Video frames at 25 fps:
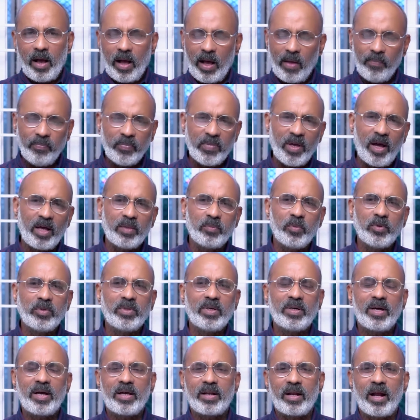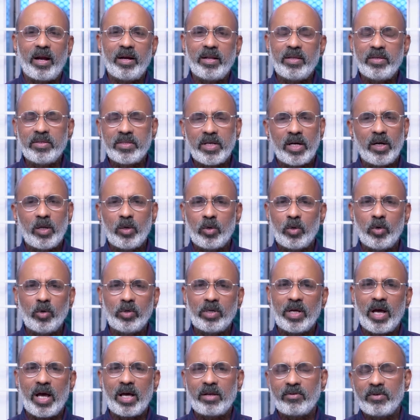అంత అద్భుతంగా రాణించాడు నూట
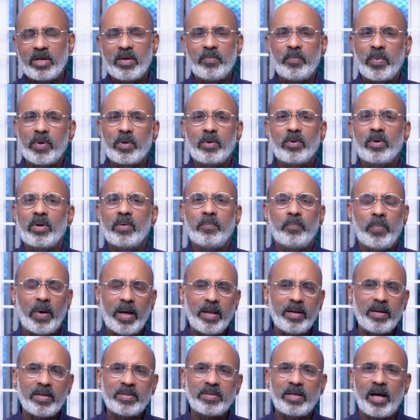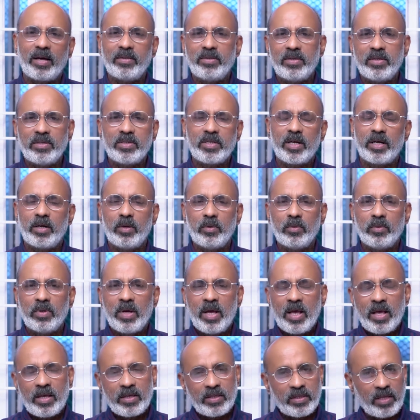అరవై పరుగుల పైన సాధించాడు
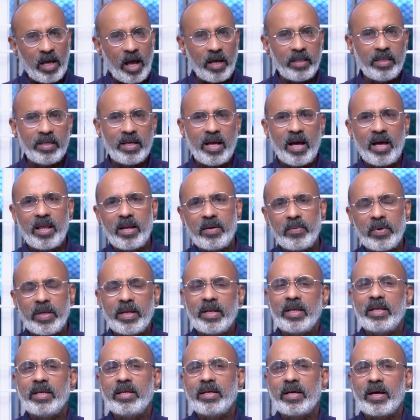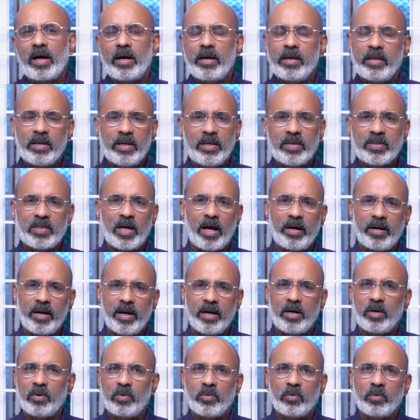సాధికారమైన ఇన్నిక ఇన్నింగ్స్
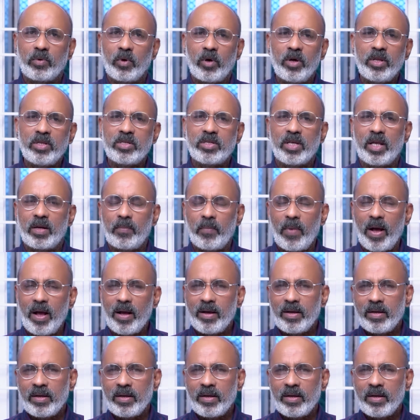ఆడాడు రోహిత్ శర్మ